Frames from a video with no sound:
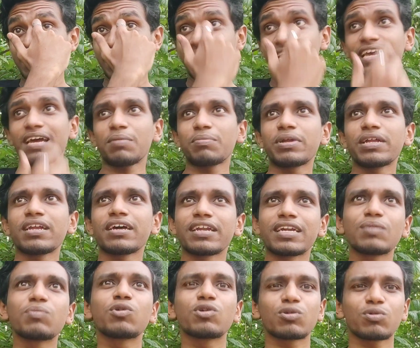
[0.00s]
ஏன் அப்படின்னா
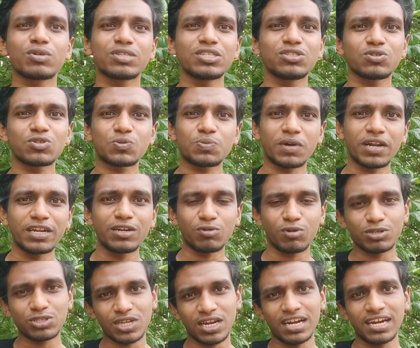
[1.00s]
ரெண்டு மூணு கொஷின் சூஸ் பண்ணால்
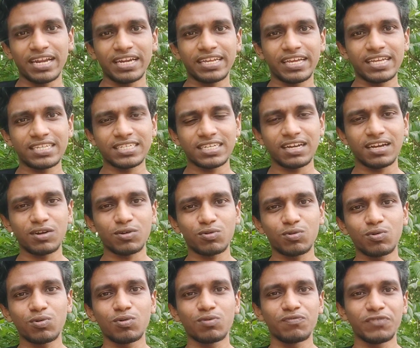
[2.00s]
இன்னும் கொஞ்சம் நாள் என்கேஜிங்காக
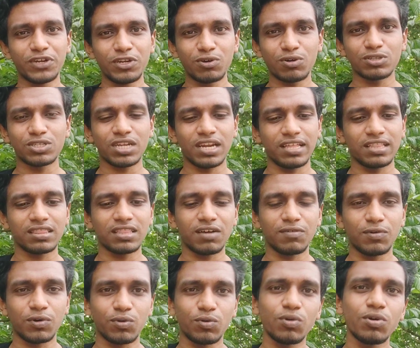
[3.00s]
இருக்கும் வீடியோ கொஞ்சம்
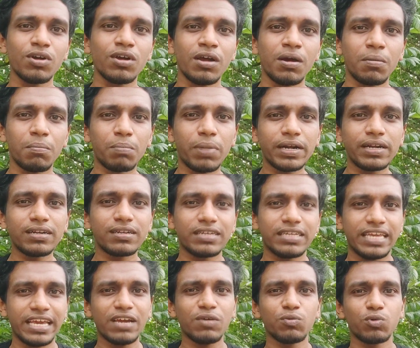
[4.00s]
லென்த்தாக வரும் பட்
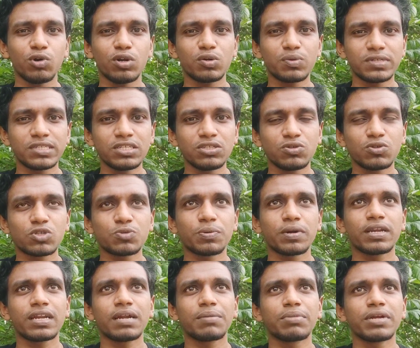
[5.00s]
ஏன் ஒரு கொஷின் சூஸ்
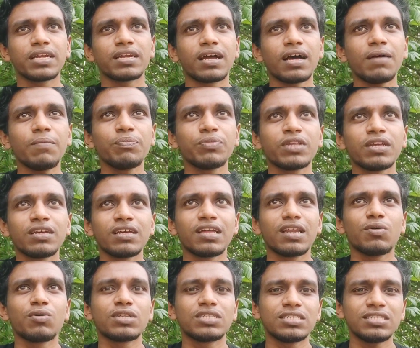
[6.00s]
பண்ணுறேன் அப்படின்னா
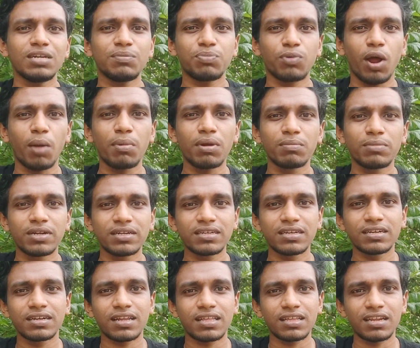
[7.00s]
இதில் ஒரு சின்ன ப்ராப்ளம்
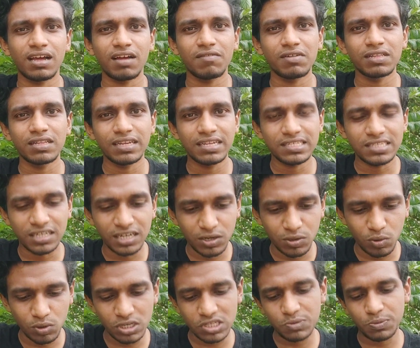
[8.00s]
இருக்குங்கிறத நான் வந்து ரீசெண்டாக
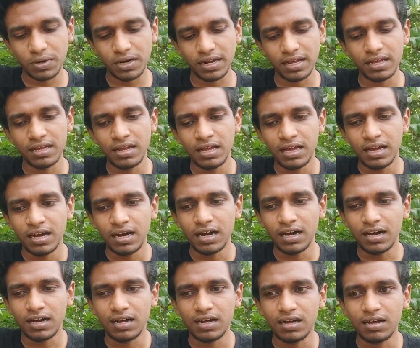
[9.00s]
நோட்டீஸ் பண்ணேன்
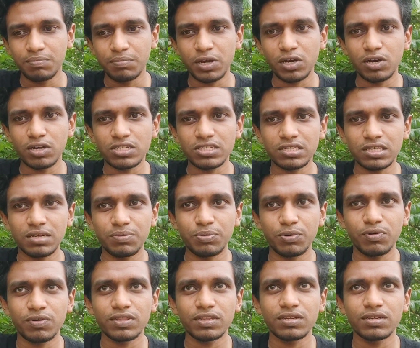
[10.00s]
பிகாஸ்
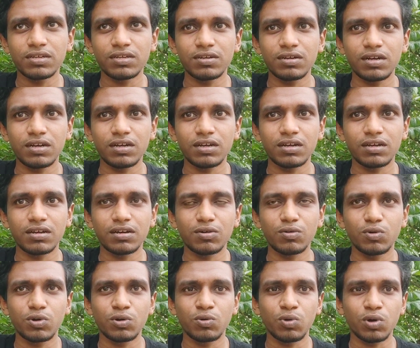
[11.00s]
இப்போ வந்து
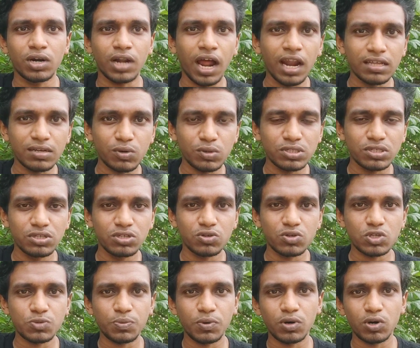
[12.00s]
ஒரு ஒரு நாலு கொஷின்
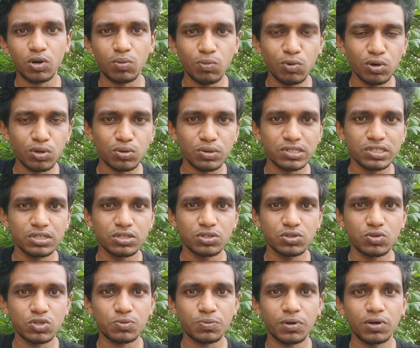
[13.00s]
சூஸ் பண்ணுறோம் மூணு கொஷின்
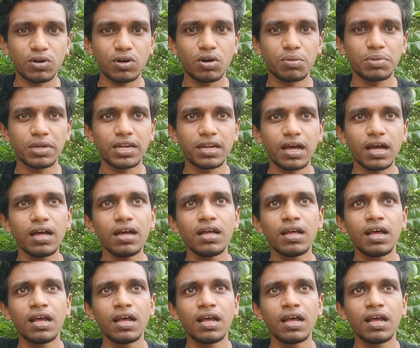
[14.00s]
சூஸ் பண்ணுறோம் அப்படின்னா